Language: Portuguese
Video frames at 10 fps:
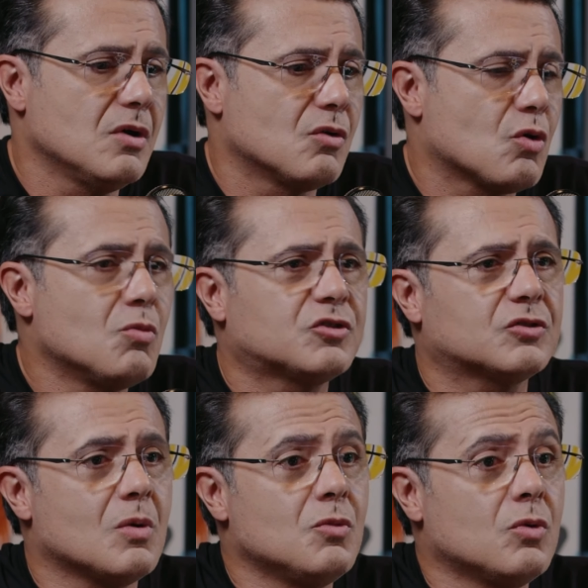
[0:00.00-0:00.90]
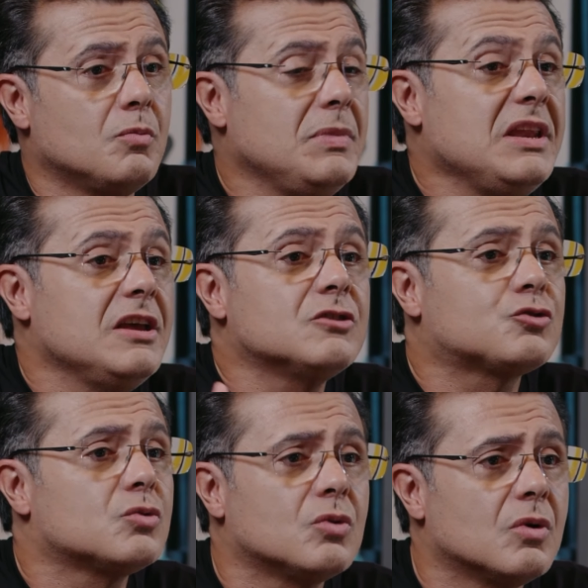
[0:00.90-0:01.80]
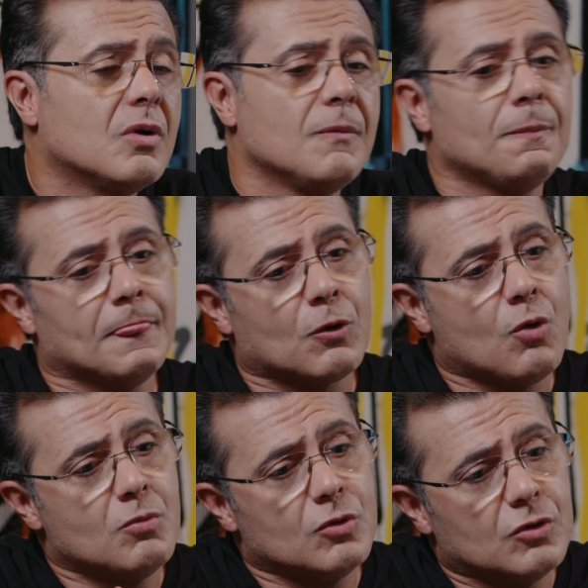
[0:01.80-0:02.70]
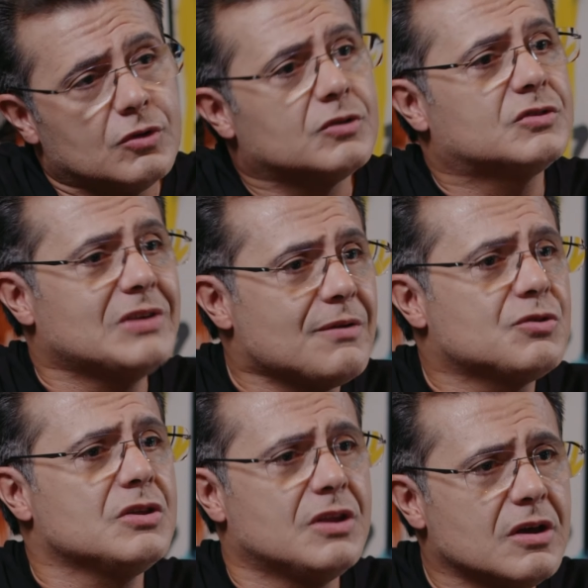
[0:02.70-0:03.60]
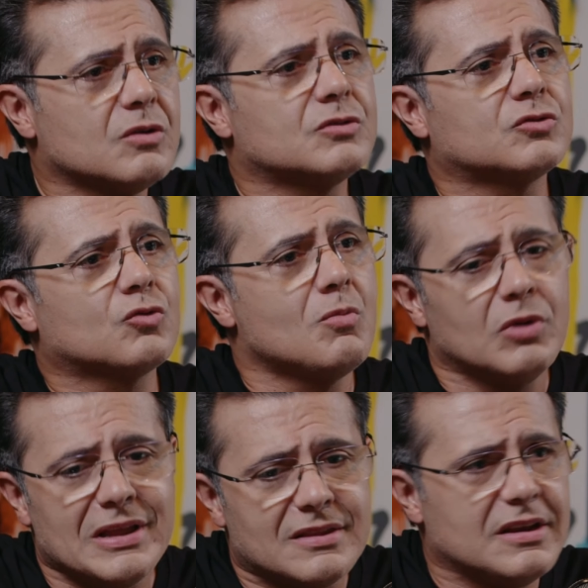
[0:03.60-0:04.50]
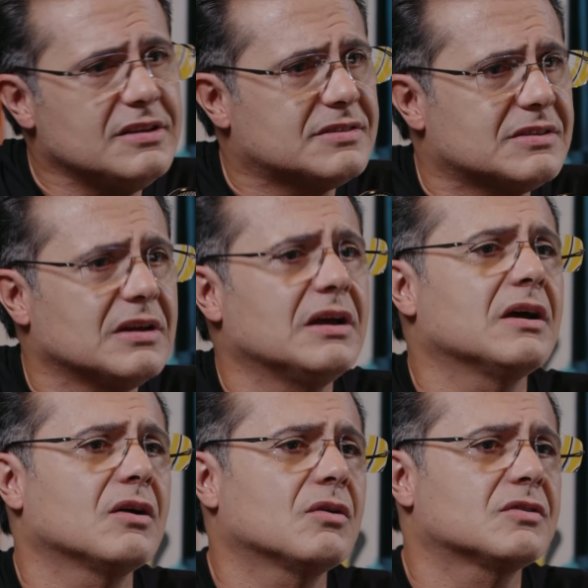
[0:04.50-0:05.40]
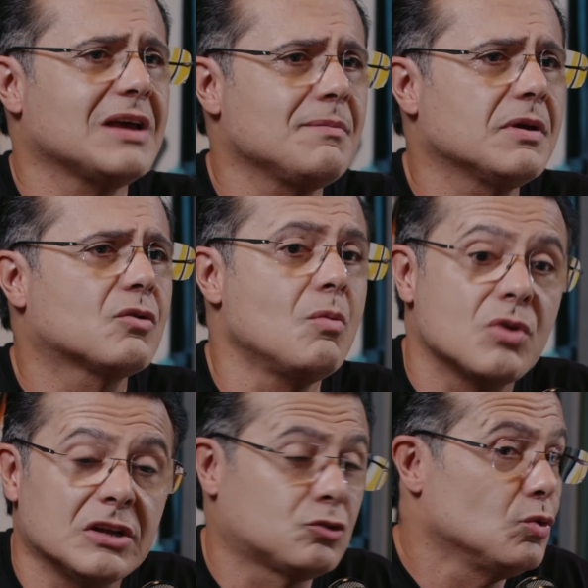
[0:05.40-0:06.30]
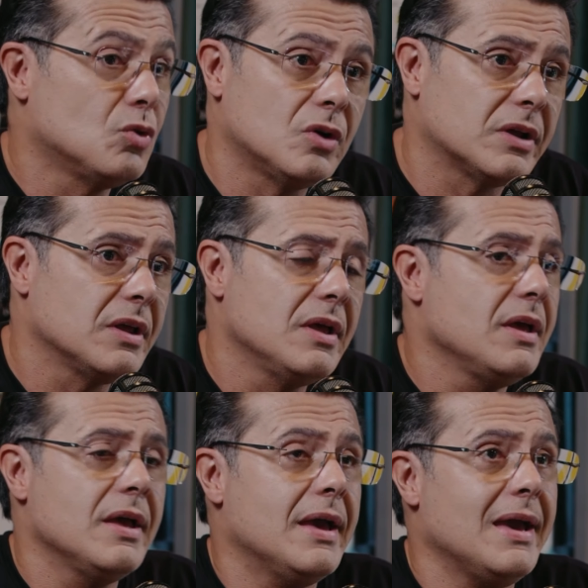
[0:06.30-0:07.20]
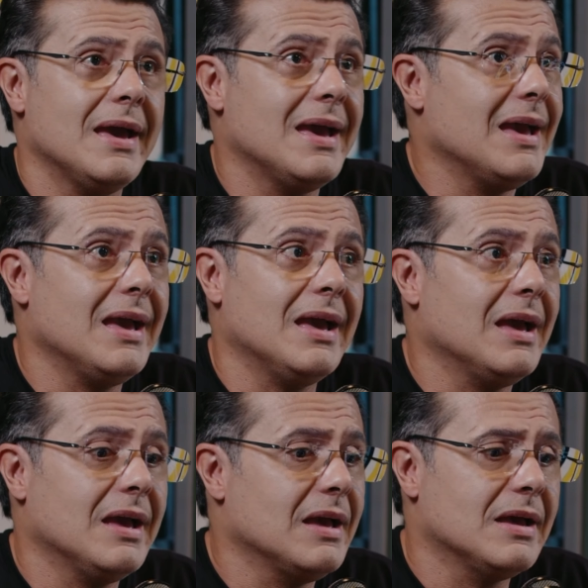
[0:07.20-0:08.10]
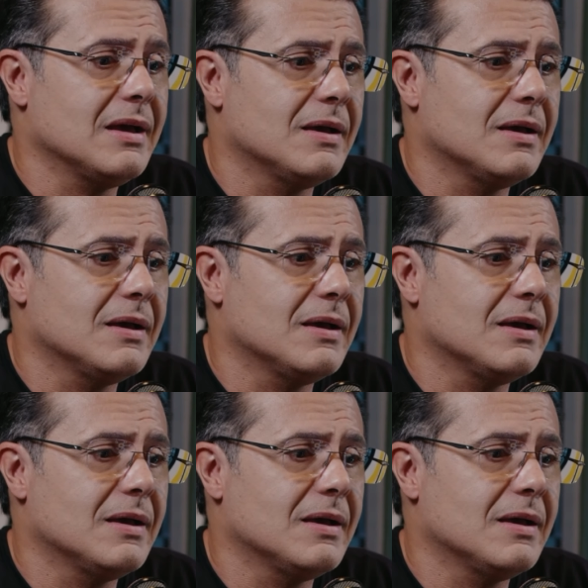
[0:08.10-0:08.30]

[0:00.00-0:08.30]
como, como ministro, como servo de Deus, como Amém. letrista, Amém. sabe, como cantor. É...